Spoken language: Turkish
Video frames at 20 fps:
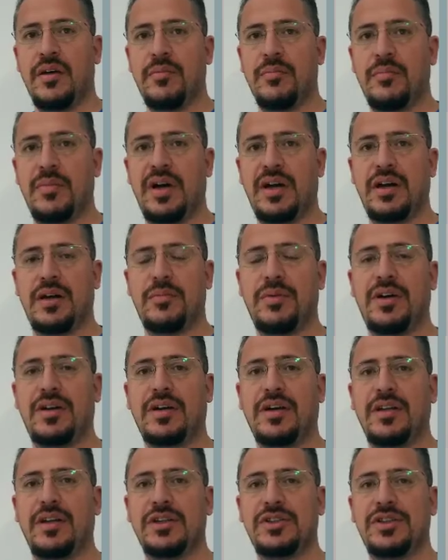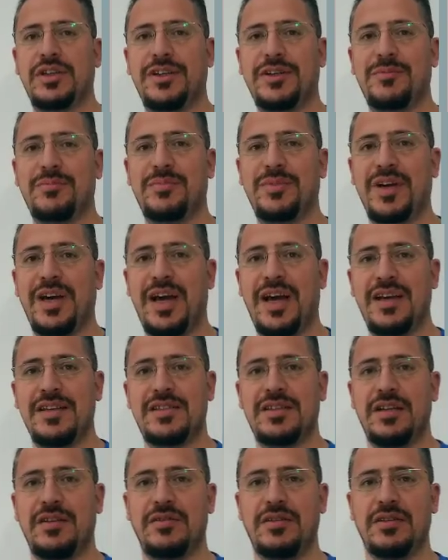Merhaba arkadaşlarım, en
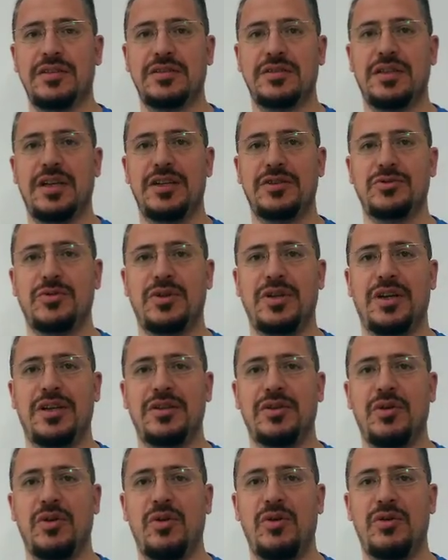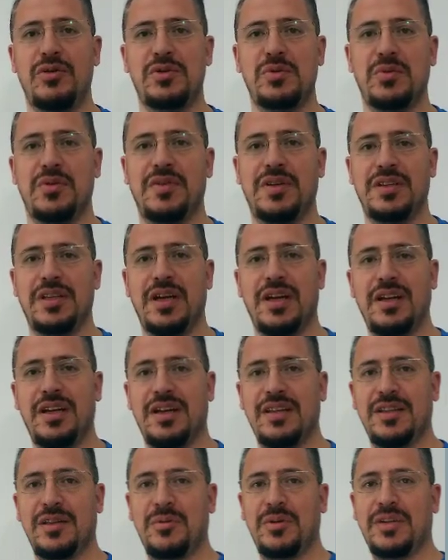sevdiğiniz ders olan ölçme ve
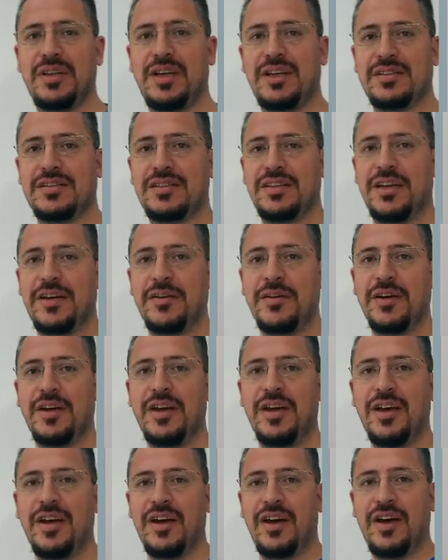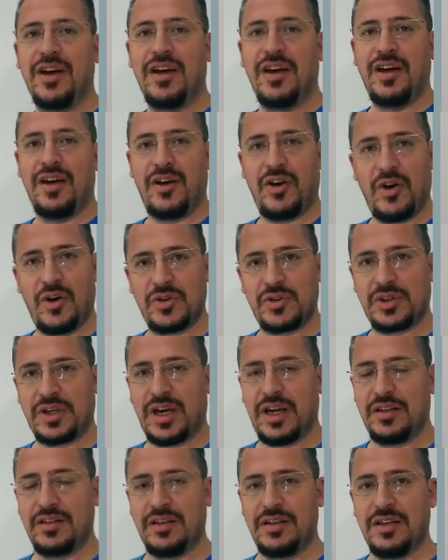değerlendirme dersine hoş
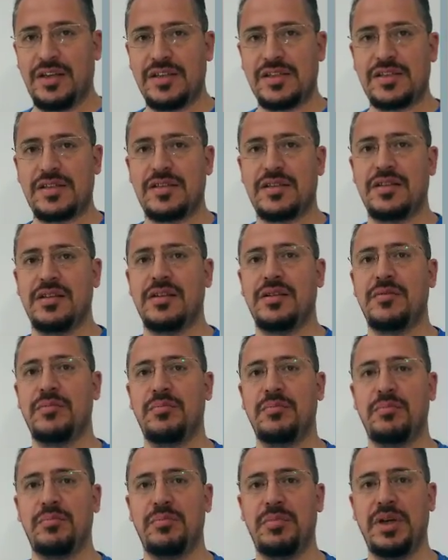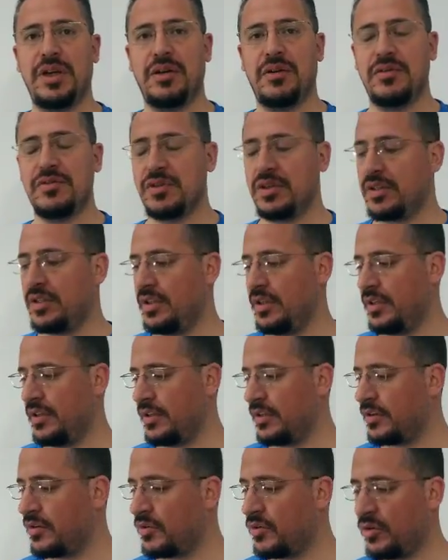geldiniz. Bir önceki
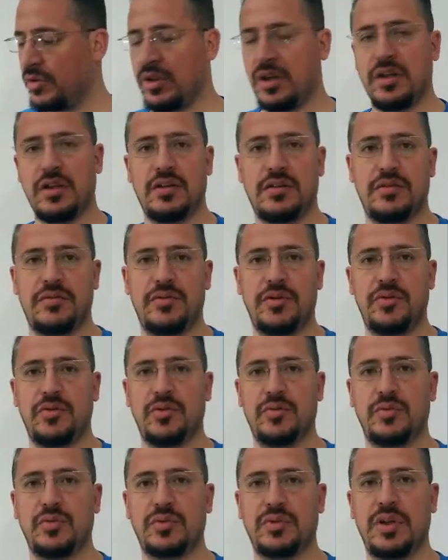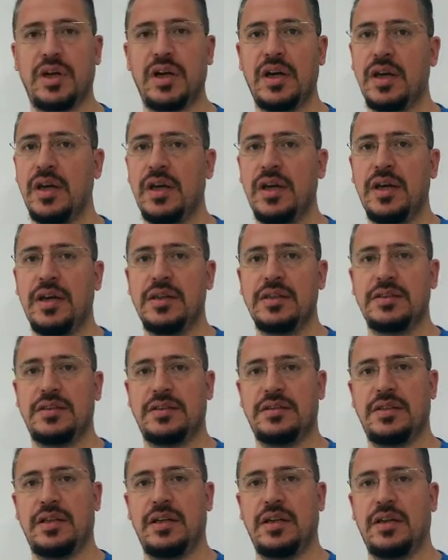konu anlatım videomuzda
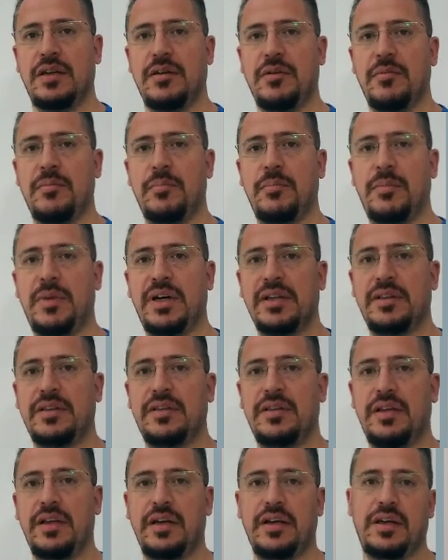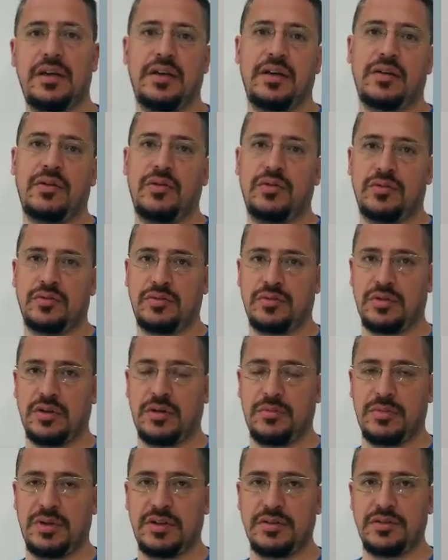sizlere madde
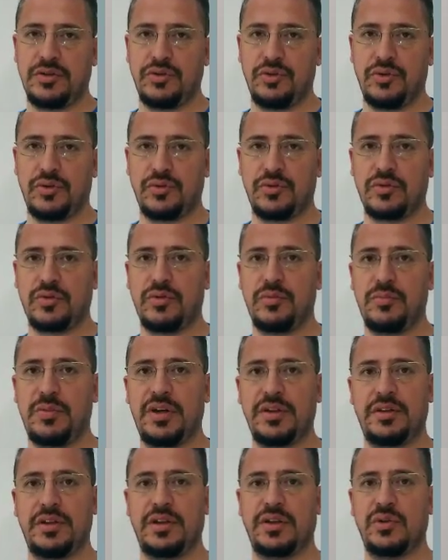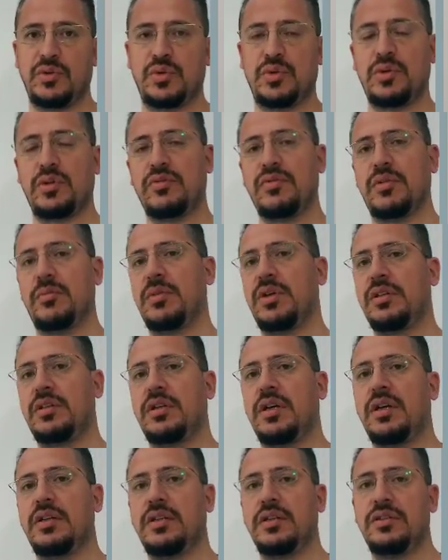konusundan bahsediyorduk. Madde güçlük ve madde
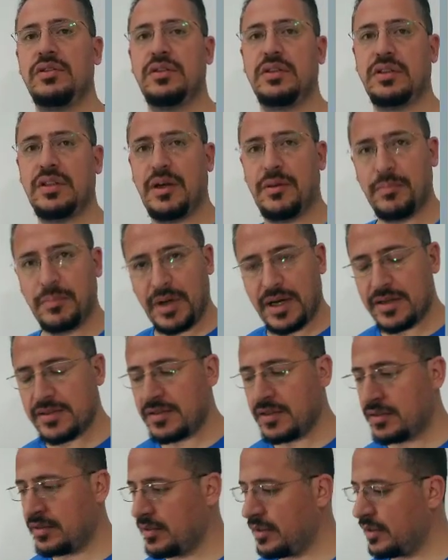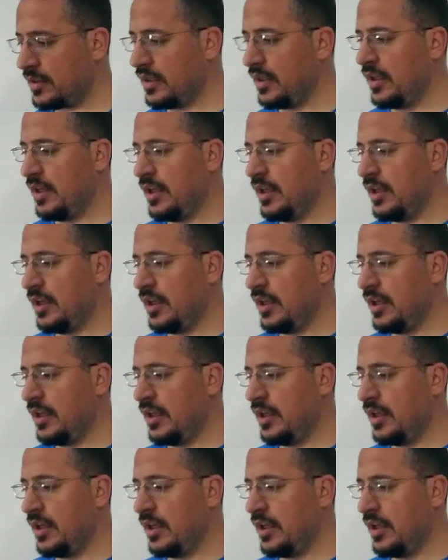aidecilikten bahsettik.